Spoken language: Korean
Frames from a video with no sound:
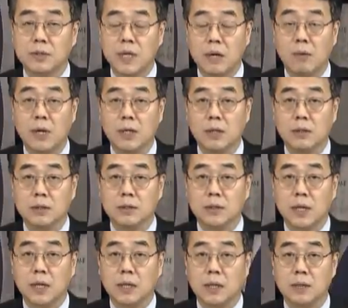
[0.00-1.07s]
상황일
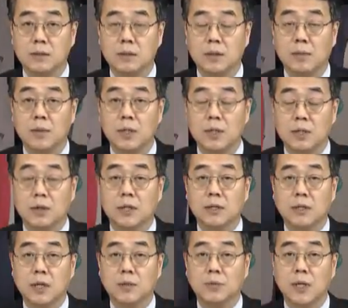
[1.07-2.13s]
것이다라는 점.
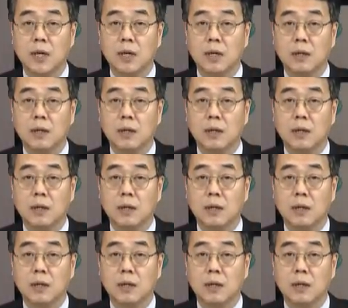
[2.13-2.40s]
이렇기 때문에